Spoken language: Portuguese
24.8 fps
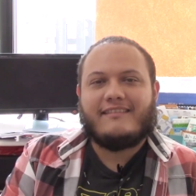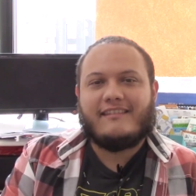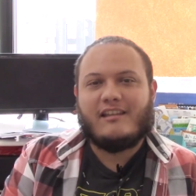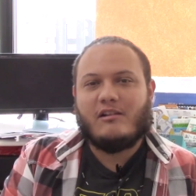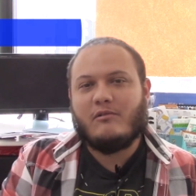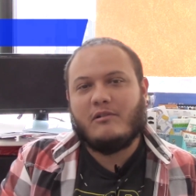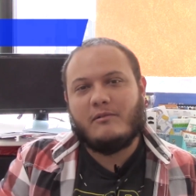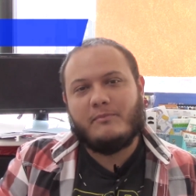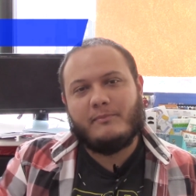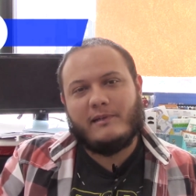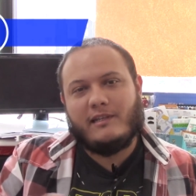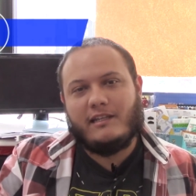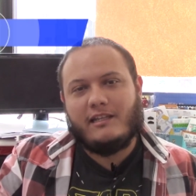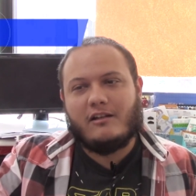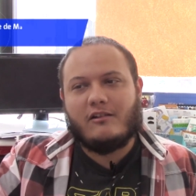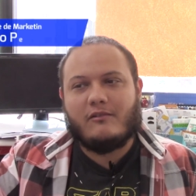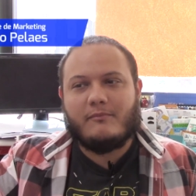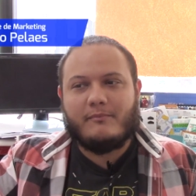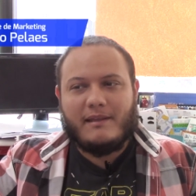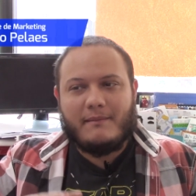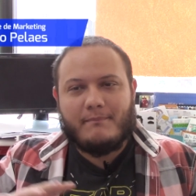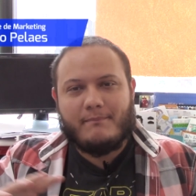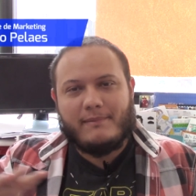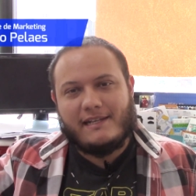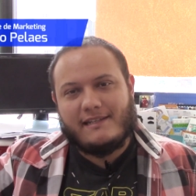Tem uma opinião
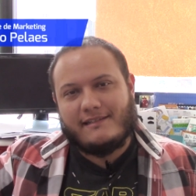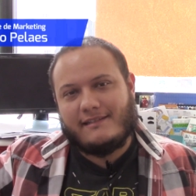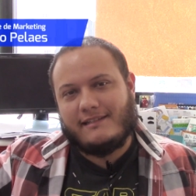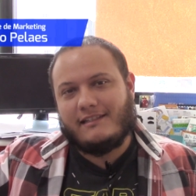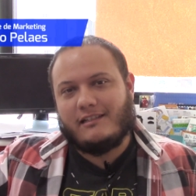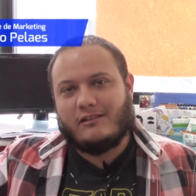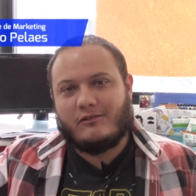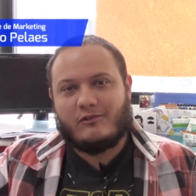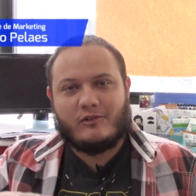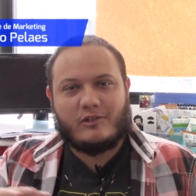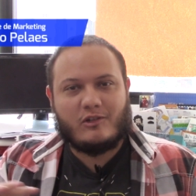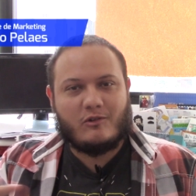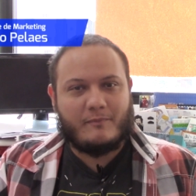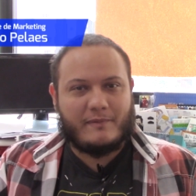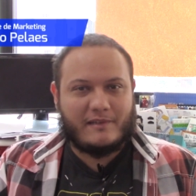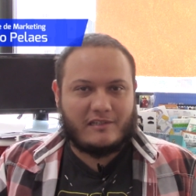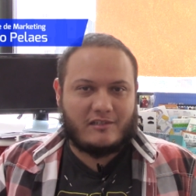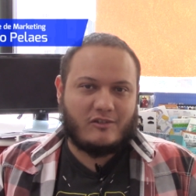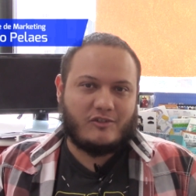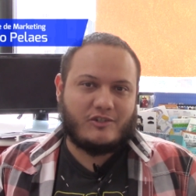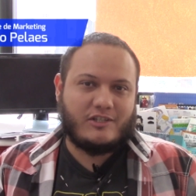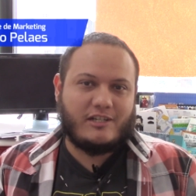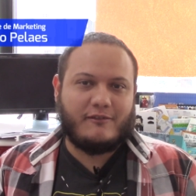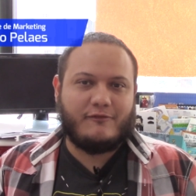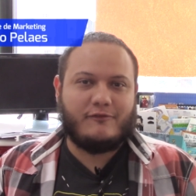bem parecida com o que o
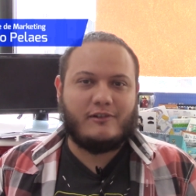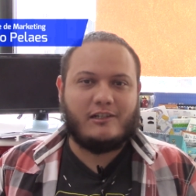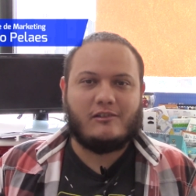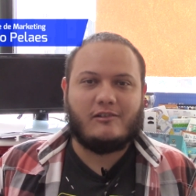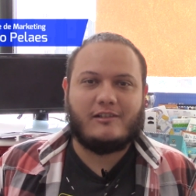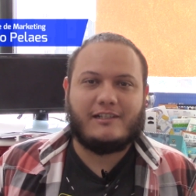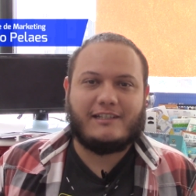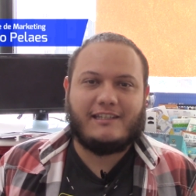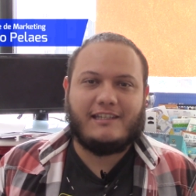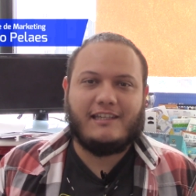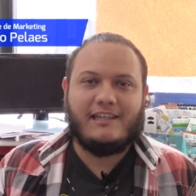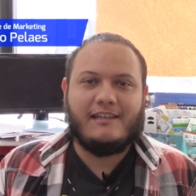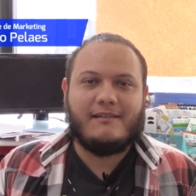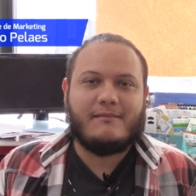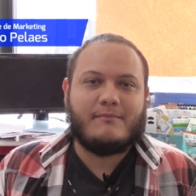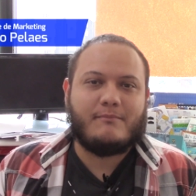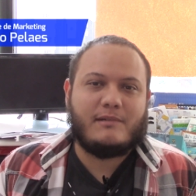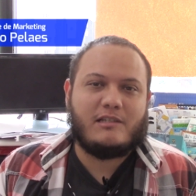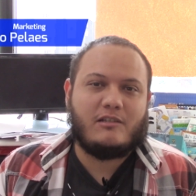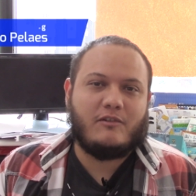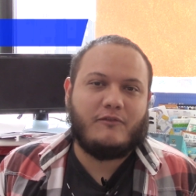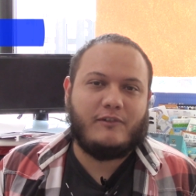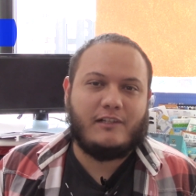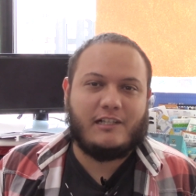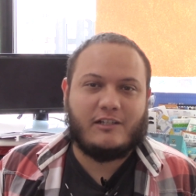pessoal já falou aqui,
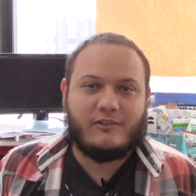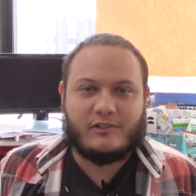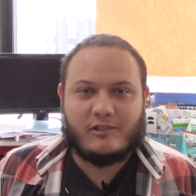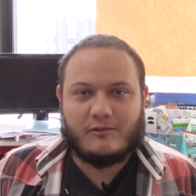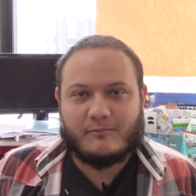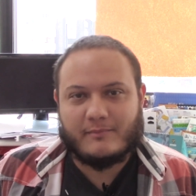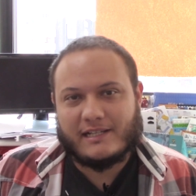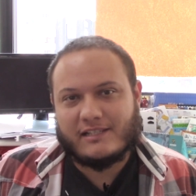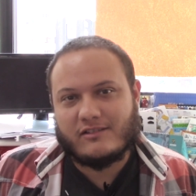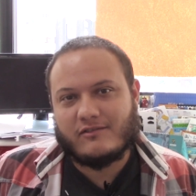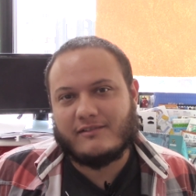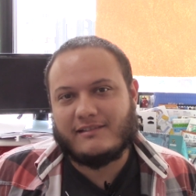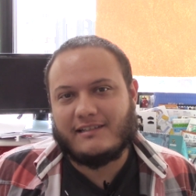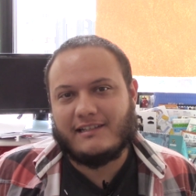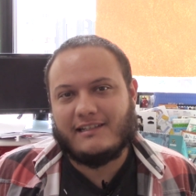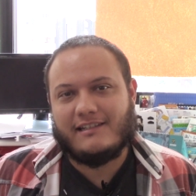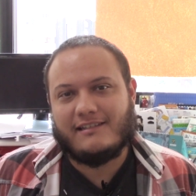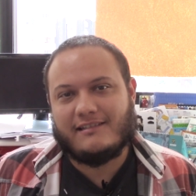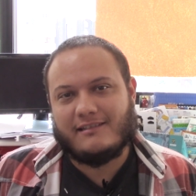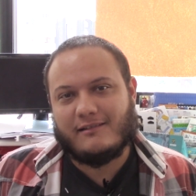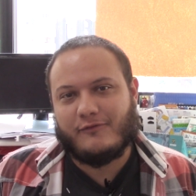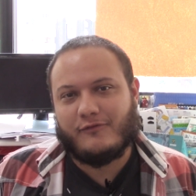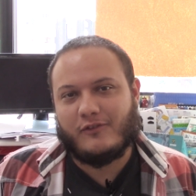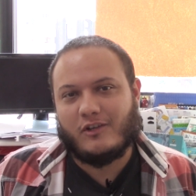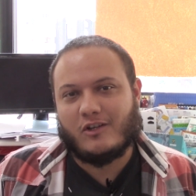mas eu vou falar o que eu mais gostei
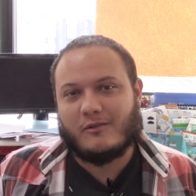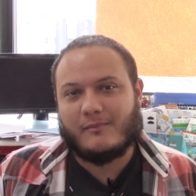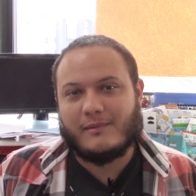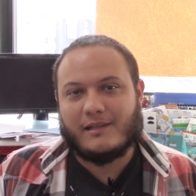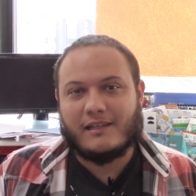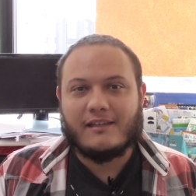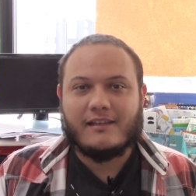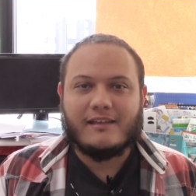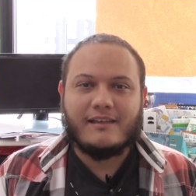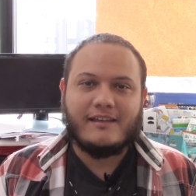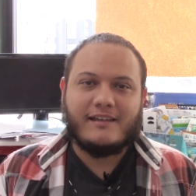desse filme